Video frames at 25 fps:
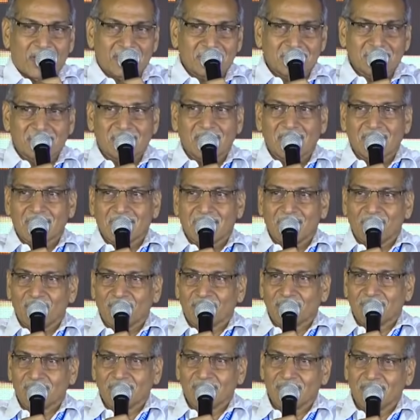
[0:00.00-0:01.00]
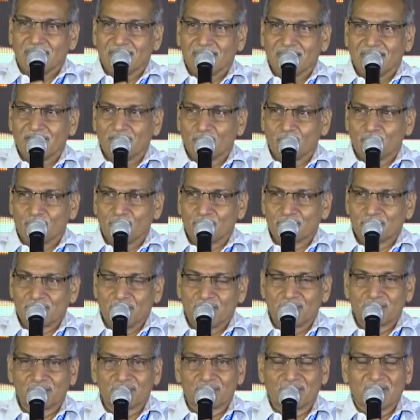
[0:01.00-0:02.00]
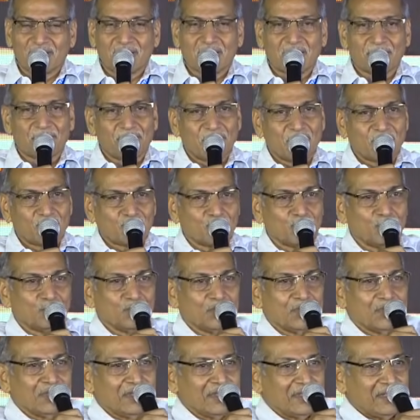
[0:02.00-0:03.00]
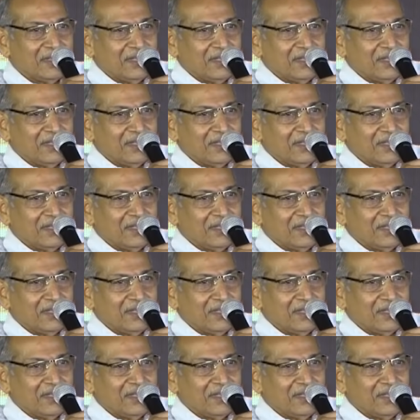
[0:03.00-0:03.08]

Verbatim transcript: ఒక అసిధారావర్తనలాగా రెండు సంవత్సరాల పాటు